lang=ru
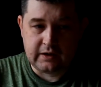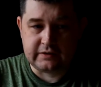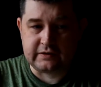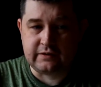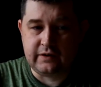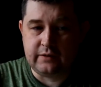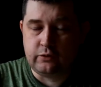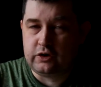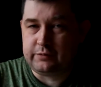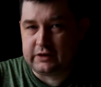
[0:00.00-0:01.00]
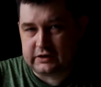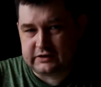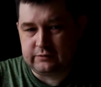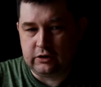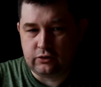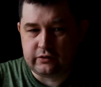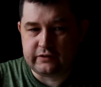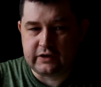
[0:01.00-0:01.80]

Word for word: составляет более 15 миллионов